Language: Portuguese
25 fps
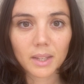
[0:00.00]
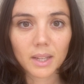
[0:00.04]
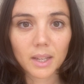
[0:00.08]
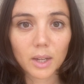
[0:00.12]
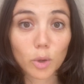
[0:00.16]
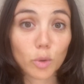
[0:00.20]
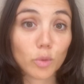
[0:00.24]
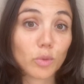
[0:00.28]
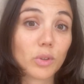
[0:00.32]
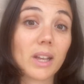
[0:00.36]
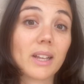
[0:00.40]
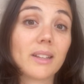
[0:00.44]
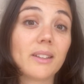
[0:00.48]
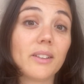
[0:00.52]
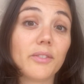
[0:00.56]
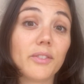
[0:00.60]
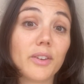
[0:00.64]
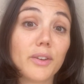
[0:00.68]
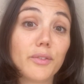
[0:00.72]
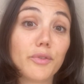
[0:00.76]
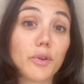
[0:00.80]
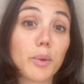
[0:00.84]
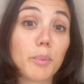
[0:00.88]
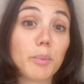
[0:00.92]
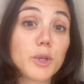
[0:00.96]
A UTA
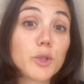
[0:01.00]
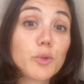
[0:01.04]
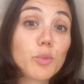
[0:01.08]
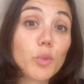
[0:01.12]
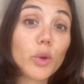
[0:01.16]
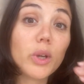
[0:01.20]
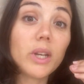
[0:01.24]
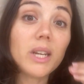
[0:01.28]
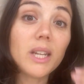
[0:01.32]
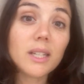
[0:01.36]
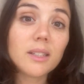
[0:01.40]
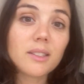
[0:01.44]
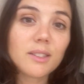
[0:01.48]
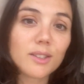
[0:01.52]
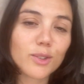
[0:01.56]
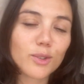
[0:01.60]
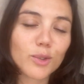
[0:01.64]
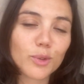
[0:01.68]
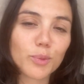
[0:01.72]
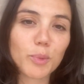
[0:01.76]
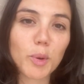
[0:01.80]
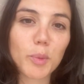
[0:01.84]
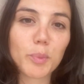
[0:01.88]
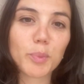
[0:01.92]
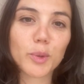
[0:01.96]
TV foi mesmo o início
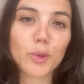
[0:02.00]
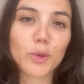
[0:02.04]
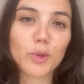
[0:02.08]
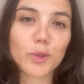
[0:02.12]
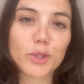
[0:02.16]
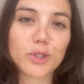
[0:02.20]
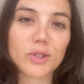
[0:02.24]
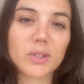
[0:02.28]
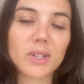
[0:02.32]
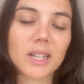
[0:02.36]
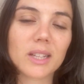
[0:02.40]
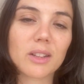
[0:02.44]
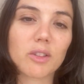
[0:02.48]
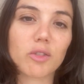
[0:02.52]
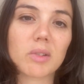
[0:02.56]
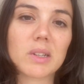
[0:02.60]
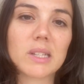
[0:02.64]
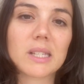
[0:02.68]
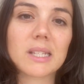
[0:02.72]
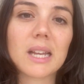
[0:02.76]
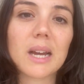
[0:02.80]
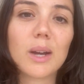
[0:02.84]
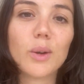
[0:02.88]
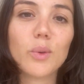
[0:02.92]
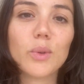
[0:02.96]
do meu percurso na
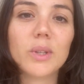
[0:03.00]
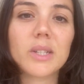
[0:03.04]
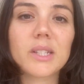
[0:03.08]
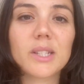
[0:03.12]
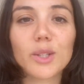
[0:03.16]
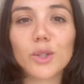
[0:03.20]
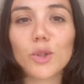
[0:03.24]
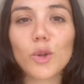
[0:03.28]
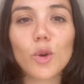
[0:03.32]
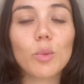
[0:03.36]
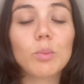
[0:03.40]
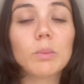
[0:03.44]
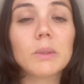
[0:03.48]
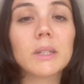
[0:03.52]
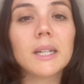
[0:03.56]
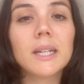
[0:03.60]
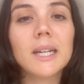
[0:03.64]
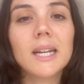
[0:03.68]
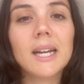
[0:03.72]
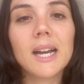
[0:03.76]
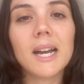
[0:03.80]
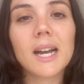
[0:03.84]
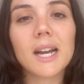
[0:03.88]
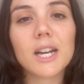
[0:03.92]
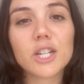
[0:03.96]
televisão, ensinou-me
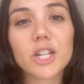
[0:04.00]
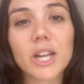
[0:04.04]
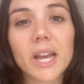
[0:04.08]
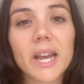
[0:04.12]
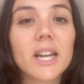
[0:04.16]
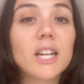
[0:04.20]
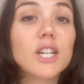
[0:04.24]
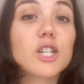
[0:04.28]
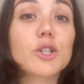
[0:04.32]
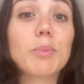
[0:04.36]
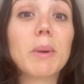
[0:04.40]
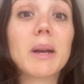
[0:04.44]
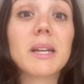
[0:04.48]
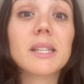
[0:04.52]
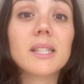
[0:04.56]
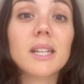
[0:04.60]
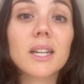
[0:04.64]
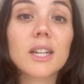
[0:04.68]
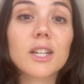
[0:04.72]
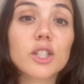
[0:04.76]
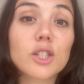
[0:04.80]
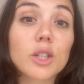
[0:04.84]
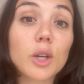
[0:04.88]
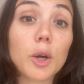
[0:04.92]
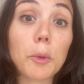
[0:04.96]
as regras
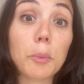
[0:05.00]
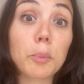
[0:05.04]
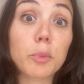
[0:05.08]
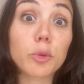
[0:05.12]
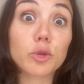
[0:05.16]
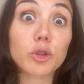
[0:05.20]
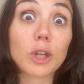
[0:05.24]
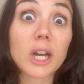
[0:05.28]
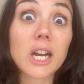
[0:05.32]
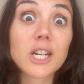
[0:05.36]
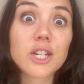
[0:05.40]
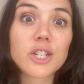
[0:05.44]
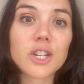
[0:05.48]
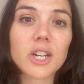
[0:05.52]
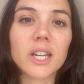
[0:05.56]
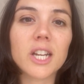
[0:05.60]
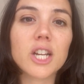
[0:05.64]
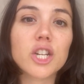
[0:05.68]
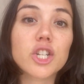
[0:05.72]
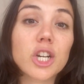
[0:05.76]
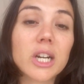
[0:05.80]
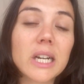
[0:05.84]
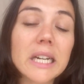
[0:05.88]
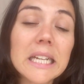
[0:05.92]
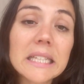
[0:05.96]
básicas de reportagem, a
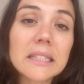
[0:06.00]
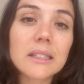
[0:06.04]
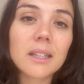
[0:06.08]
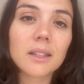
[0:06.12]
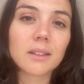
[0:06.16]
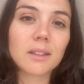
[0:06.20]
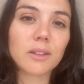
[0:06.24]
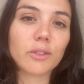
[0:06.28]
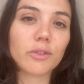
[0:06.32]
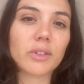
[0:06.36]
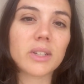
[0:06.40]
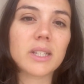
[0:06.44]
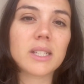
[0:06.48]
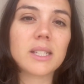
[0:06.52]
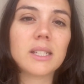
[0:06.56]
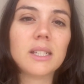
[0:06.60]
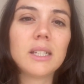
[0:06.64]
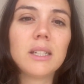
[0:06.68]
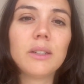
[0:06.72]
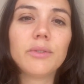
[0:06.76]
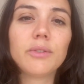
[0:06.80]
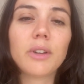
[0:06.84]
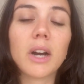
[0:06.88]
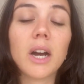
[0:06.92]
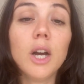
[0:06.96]
escrita
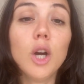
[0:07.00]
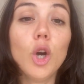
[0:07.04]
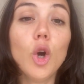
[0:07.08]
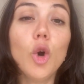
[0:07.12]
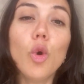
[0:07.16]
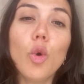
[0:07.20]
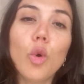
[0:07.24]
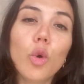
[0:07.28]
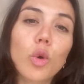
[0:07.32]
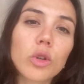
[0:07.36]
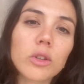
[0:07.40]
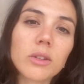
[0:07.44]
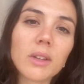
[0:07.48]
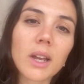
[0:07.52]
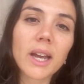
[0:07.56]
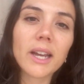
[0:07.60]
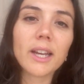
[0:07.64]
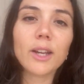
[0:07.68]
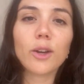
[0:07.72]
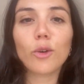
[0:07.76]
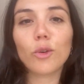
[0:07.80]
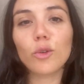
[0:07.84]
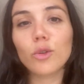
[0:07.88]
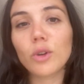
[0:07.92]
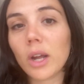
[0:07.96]
televisiva, o que
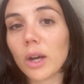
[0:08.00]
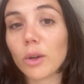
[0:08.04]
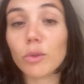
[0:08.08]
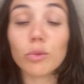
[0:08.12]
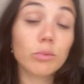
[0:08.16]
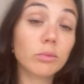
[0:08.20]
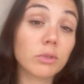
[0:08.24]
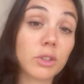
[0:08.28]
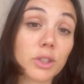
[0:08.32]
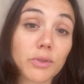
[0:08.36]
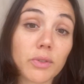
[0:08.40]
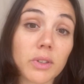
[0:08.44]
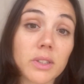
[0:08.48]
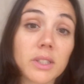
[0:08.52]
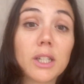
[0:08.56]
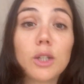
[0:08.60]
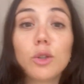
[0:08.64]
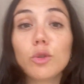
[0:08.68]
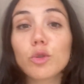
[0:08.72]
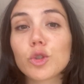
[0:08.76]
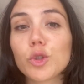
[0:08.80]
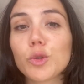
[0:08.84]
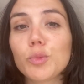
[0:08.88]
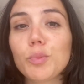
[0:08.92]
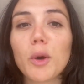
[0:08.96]
tem ou não de se fazer,
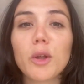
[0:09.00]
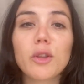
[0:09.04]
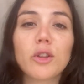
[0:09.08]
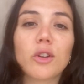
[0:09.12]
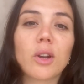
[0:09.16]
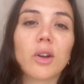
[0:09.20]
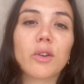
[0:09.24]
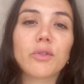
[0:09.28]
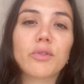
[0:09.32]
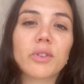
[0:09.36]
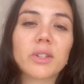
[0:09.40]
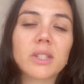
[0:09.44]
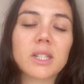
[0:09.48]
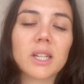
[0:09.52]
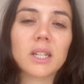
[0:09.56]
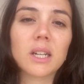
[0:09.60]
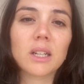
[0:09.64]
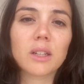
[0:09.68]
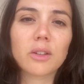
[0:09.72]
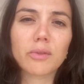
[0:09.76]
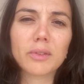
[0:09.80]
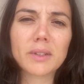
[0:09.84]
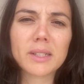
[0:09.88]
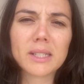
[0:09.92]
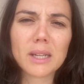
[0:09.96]
o que se pode ou não fazer na
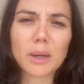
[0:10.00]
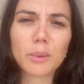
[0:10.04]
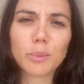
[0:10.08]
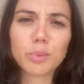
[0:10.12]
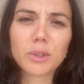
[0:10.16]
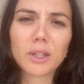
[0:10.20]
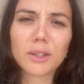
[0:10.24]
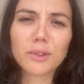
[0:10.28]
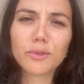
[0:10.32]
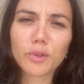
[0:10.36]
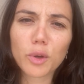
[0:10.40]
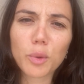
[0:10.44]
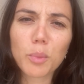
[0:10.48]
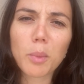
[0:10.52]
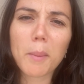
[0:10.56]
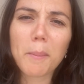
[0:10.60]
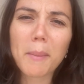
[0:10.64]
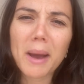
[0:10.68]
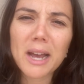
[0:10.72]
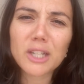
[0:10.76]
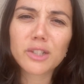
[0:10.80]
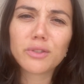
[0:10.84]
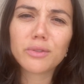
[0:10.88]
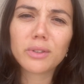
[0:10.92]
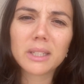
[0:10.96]
televisão, portanto foi uma
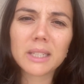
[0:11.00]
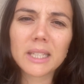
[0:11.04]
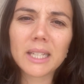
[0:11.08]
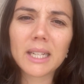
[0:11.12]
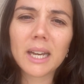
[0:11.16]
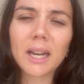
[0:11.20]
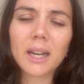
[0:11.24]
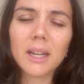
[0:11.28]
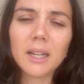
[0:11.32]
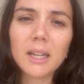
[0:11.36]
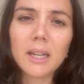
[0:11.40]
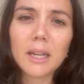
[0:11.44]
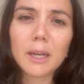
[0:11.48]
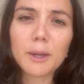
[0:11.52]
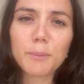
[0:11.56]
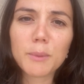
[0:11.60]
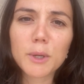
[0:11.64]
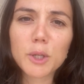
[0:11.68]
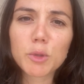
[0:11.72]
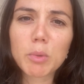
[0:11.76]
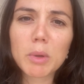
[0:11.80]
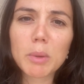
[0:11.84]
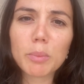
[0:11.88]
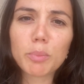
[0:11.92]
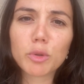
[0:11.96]
mais-valia
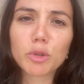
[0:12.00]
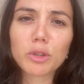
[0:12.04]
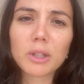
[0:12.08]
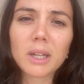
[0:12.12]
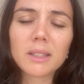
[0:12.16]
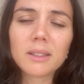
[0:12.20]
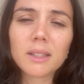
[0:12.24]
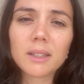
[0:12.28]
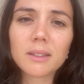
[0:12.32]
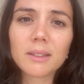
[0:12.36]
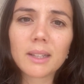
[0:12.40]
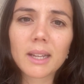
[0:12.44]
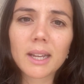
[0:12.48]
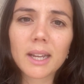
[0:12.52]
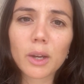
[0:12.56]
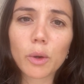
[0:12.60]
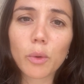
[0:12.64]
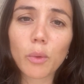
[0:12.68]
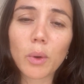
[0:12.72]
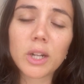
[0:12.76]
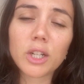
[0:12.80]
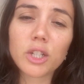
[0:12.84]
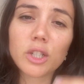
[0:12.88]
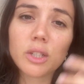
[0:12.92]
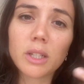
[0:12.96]
mesmo importante, até
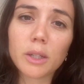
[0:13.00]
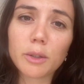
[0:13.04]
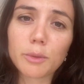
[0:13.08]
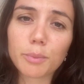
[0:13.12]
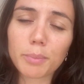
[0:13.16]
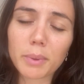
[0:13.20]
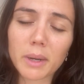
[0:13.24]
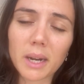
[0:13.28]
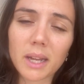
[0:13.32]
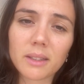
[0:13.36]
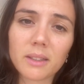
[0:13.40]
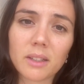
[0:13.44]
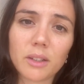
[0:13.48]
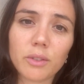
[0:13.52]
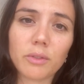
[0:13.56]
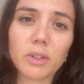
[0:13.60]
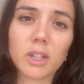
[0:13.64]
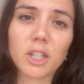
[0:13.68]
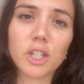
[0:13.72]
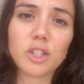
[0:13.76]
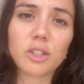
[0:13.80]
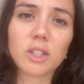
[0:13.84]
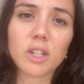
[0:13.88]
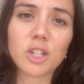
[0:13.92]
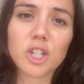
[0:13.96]
eu antes de ir para a TV
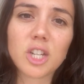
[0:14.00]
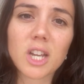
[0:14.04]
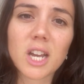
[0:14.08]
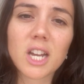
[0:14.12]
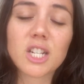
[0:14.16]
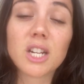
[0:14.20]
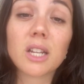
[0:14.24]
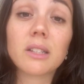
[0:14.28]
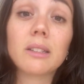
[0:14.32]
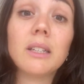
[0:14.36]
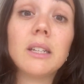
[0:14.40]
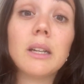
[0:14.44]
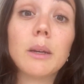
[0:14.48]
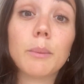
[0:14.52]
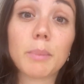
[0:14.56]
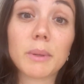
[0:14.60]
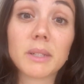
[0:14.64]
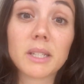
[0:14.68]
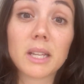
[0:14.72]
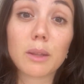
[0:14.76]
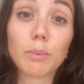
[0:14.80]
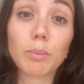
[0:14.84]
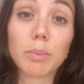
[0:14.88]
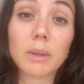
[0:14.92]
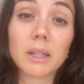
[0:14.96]
estagiar já tinha
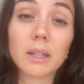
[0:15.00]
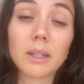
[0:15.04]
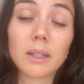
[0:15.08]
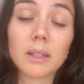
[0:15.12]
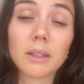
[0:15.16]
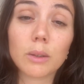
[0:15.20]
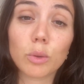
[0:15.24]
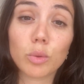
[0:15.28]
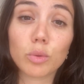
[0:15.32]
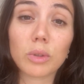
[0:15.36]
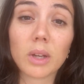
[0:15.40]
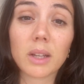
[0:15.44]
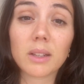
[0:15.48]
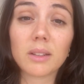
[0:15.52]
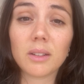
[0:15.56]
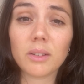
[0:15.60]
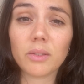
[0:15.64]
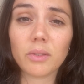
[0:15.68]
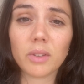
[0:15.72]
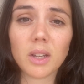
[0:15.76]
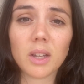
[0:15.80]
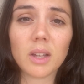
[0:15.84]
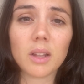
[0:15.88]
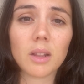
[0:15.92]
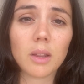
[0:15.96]
passado pela UTA
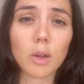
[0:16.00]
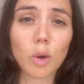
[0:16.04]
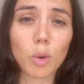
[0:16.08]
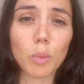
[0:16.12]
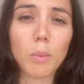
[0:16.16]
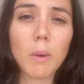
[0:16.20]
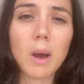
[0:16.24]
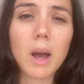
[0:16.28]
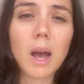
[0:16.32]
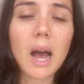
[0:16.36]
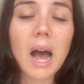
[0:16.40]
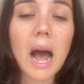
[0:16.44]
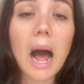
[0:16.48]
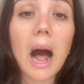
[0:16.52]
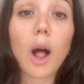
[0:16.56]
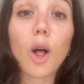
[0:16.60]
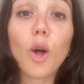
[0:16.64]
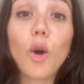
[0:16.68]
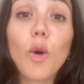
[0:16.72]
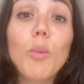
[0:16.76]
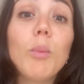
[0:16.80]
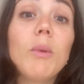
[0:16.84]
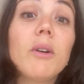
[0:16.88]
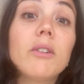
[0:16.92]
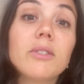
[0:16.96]
TV e deu-me
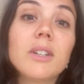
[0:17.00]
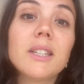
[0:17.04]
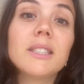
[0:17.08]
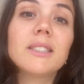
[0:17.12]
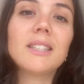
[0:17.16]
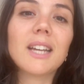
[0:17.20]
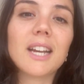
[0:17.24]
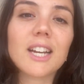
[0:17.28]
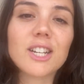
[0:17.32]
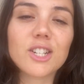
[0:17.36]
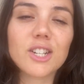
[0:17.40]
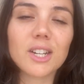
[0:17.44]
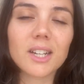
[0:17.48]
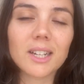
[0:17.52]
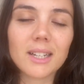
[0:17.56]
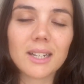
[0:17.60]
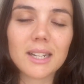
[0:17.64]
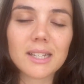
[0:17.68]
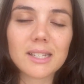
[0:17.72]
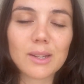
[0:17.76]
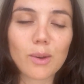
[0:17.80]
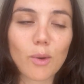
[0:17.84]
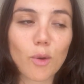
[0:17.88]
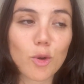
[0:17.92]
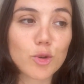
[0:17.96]
alguma vantagem em
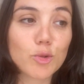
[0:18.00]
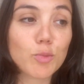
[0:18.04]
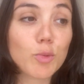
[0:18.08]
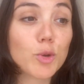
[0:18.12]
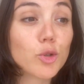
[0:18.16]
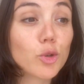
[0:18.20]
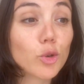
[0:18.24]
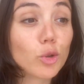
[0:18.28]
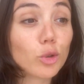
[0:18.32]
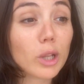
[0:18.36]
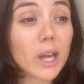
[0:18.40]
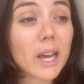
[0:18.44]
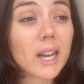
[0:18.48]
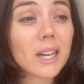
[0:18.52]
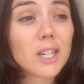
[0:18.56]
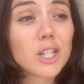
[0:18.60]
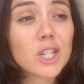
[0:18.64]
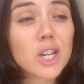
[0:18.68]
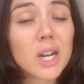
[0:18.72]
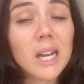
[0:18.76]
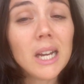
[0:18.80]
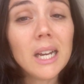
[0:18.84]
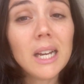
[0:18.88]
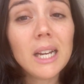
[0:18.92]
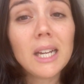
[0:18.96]
relação aos meus
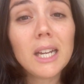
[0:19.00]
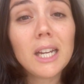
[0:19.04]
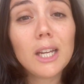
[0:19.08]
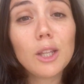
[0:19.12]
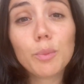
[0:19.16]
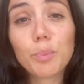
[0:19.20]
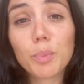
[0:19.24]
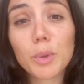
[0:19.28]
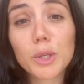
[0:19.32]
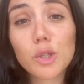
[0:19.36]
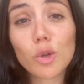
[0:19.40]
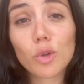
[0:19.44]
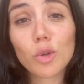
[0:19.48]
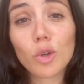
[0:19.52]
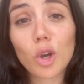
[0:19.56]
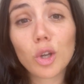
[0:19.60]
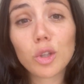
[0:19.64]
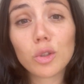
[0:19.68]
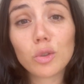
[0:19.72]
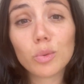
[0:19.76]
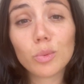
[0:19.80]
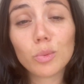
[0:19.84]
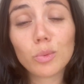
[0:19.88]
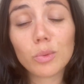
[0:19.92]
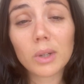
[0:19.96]
colegas e depois eu
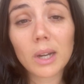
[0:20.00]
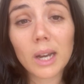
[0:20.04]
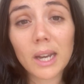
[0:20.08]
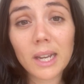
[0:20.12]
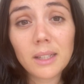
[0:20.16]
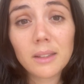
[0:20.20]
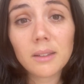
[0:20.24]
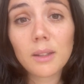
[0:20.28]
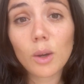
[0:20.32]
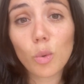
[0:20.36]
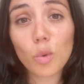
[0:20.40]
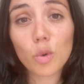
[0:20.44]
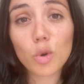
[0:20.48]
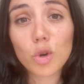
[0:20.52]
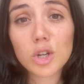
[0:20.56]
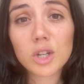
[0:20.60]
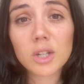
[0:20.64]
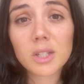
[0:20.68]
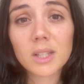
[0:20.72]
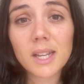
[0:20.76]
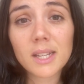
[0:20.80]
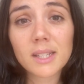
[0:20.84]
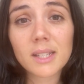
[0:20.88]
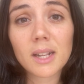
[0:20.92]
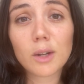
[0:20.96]
noto ainda
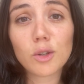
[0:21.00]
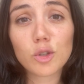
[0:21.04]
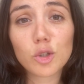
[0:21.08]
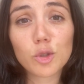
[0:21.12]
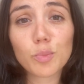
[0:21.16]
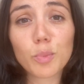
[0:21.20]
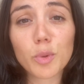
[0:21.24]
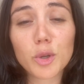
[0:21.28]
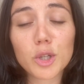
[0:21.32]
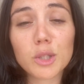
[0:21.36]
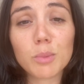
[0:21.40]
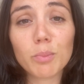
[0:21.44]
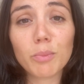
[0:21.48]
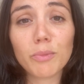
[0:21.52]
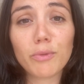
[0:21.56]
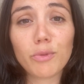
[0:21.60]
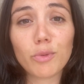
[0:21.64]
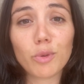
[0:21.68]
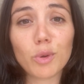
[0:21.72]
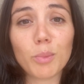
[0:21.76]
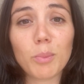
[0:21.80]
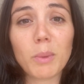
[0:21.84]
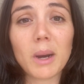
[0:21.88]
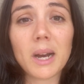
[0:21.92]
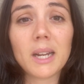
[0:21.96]
hoje, 10 anos depois de me
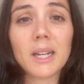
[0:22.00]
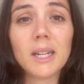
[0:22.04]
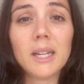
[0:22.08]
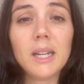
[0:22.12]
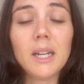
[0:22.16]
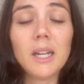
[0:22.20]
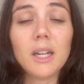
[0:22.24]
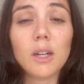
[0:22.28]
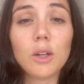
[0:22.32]
formar,